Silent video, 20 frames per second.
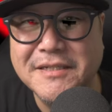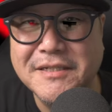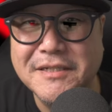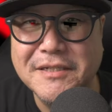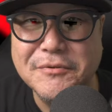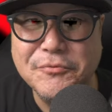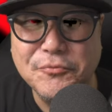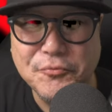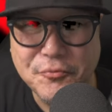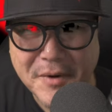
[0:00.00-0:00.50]

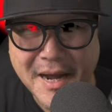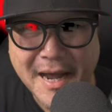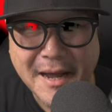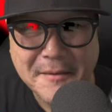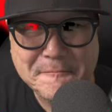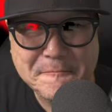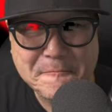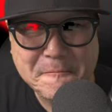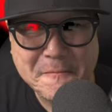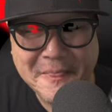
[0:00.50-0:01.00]
日は、
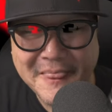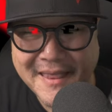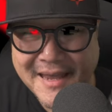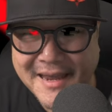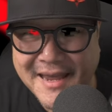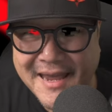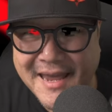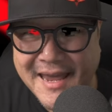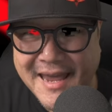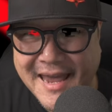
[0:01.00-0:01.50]

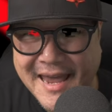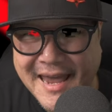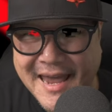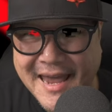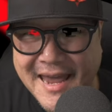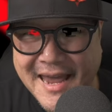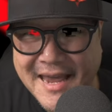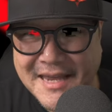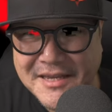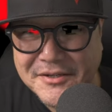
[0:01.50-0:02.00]
えー、